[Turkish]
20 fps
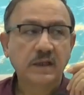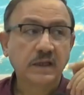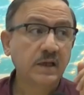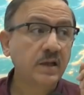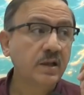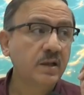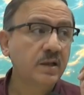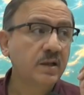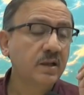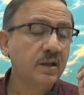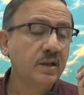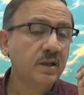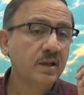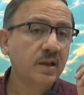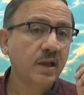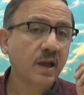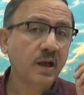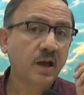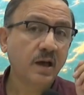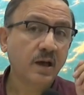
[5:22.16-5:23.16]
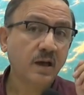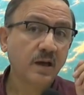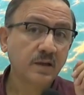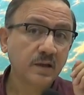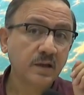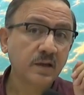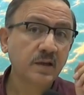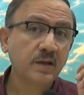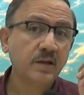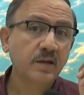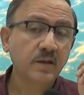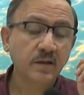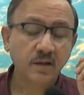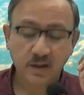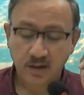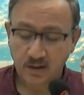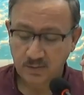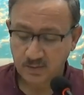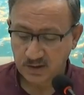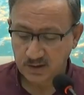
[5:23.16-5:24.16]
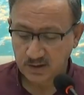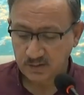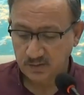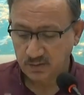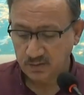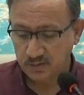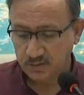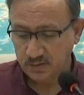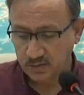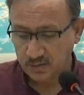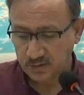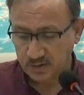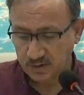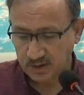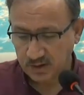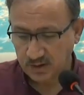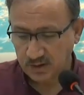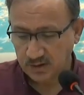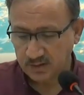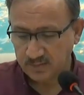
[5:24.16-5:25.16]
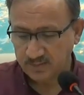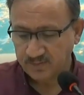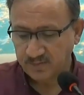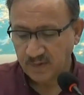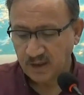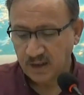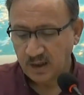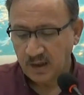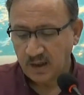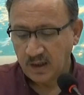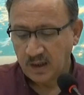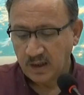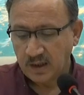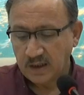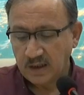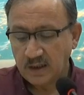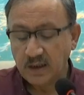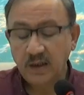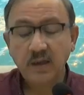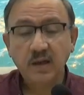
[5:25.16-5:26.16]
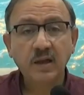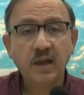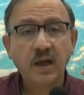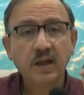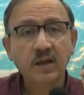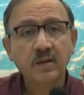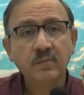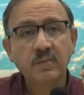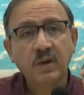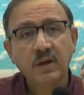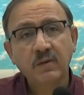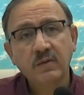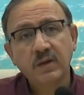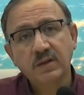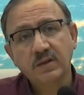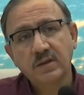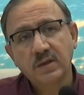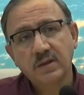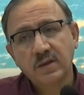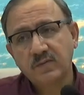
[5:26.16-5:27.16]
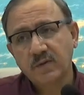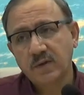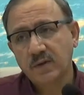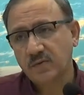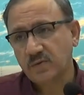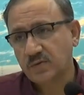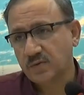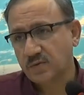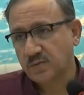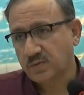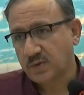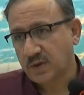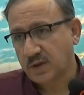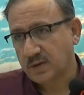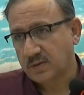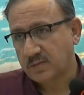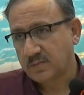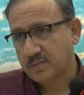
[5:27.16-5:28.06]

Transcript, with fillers: İlla, illa bakın onu okuyayım. İllel meveddede fil gurba.